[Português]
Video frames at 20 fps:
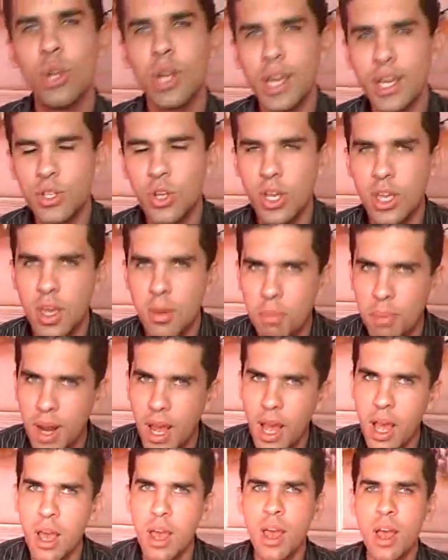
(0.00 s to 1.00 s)
leite aqui
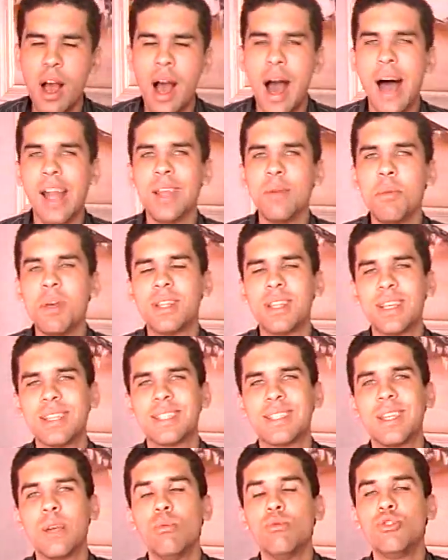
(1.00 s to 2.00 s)
para a
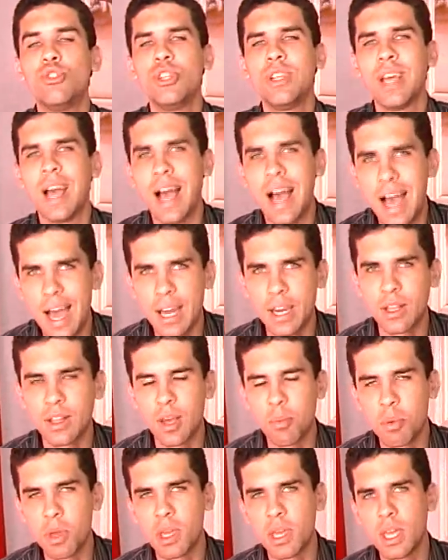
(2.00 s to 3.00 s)
alimentação diária
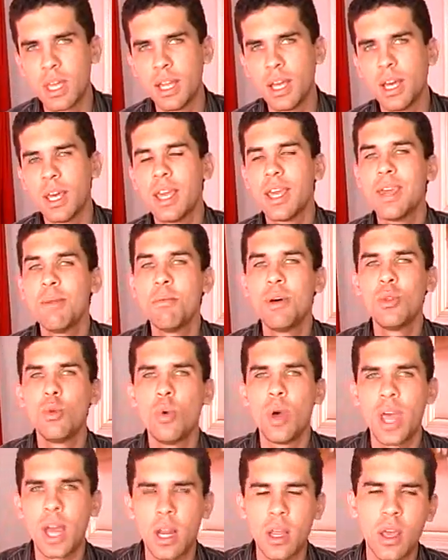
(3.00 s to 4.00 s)
da pequena
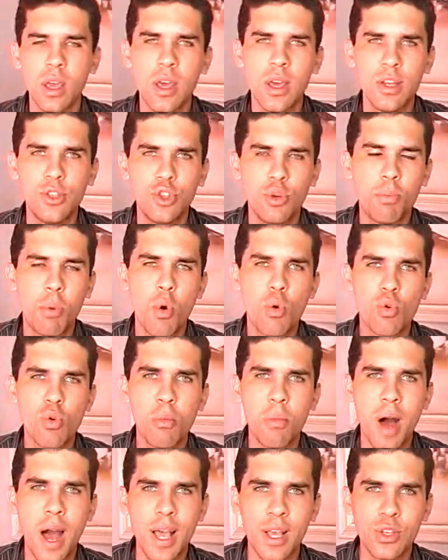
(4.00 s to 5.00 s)
Emanuele, de pouco
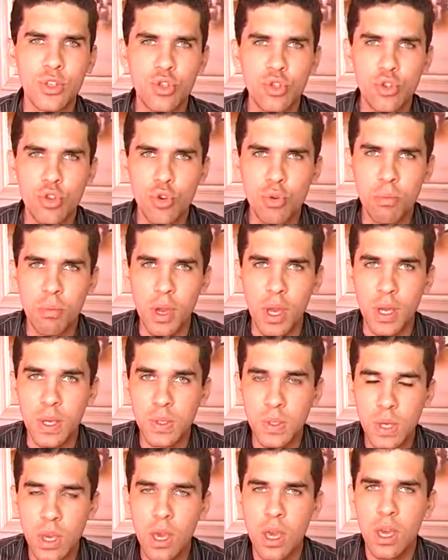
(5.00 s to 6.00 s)
mais de um
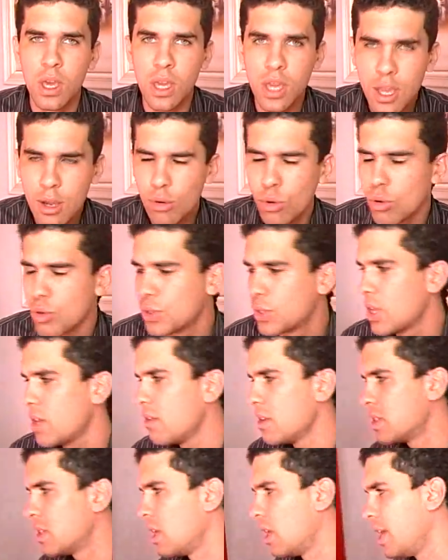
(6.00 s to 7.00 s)
mês.
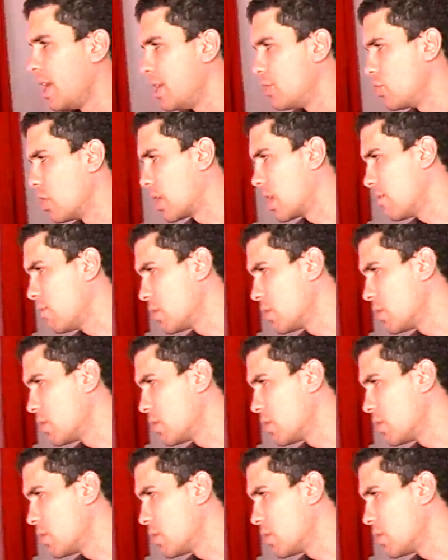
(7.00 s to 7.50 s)
Inclusive, esse leite aqui